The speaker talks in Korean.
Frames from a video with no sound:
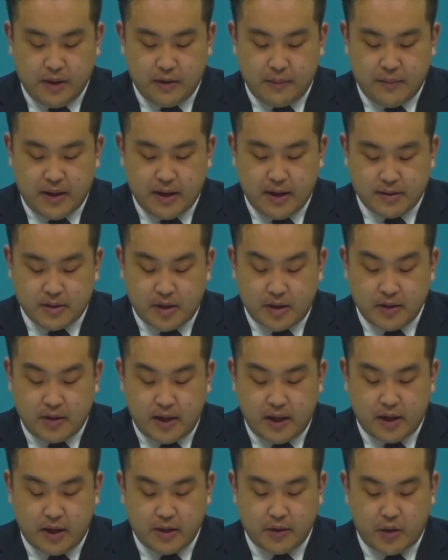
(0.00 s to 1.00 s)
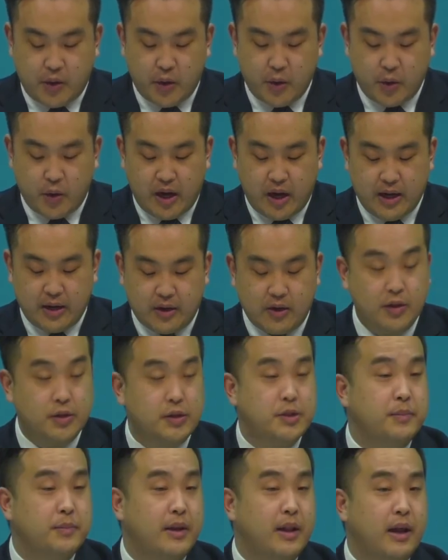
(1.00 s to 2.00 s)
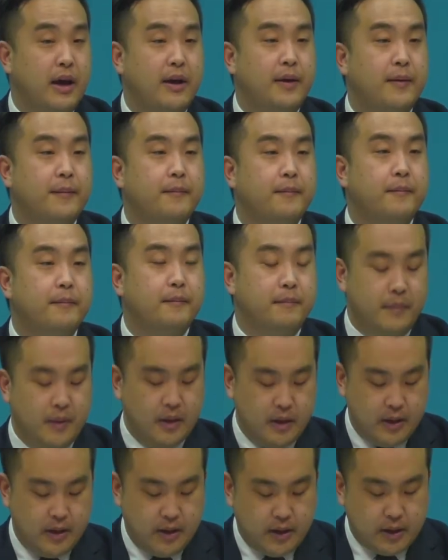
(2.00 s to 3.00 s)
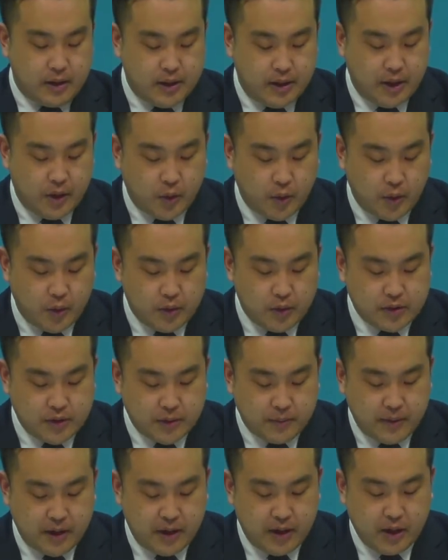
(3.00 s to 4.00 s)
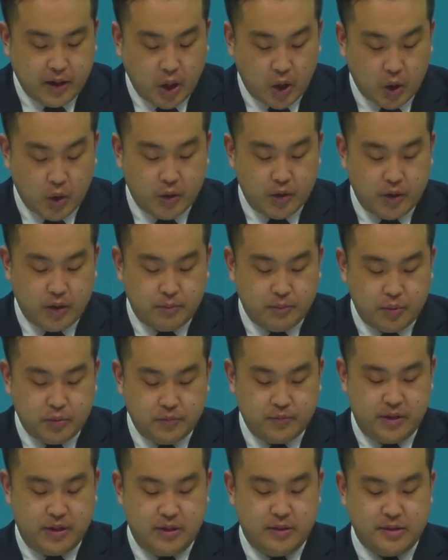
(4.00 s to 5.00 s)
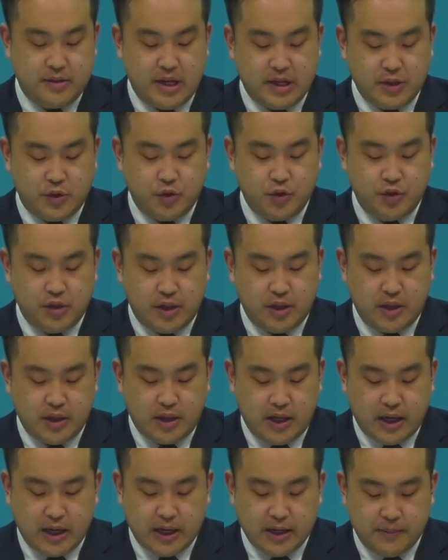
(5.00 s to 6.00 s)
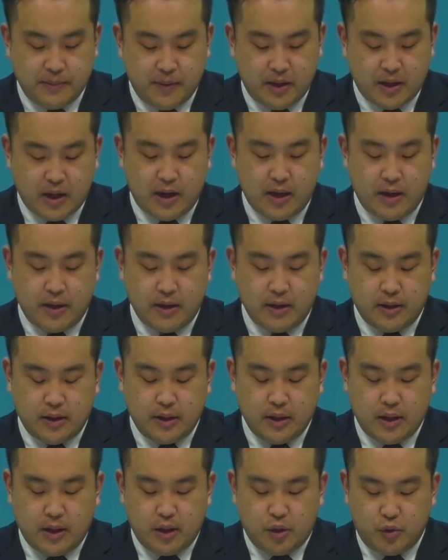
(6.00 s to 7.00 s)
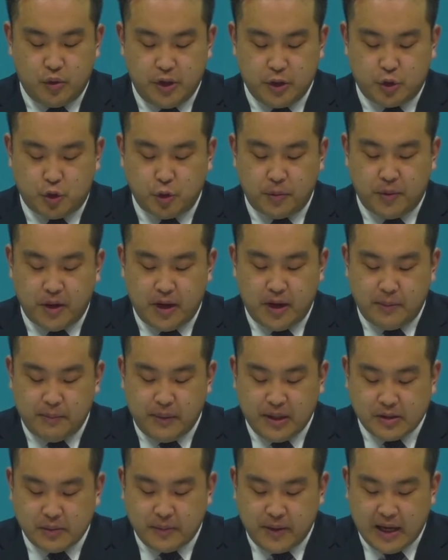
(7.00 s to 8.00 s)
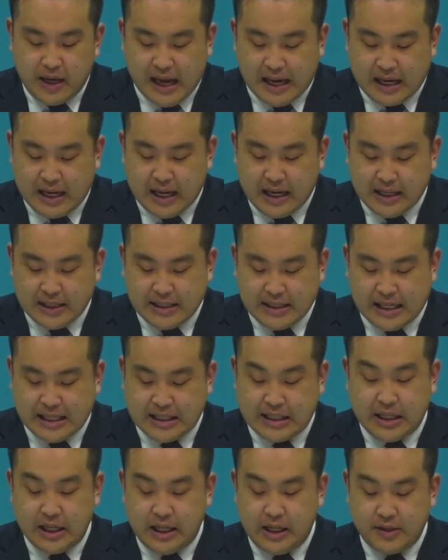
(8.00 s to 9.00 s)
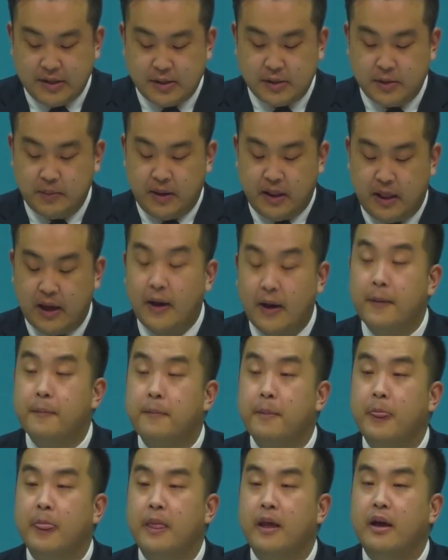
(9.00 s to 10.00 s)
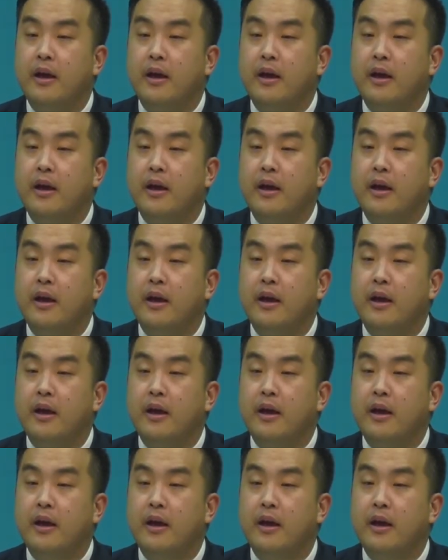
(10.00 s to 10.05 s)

믿음의 선택을 더욱 할 것입니다. 그리고 특별히 영혼을 품는 사순절 기간입니다. 우리 주변에 믿음이 약한 자들이 있습니다.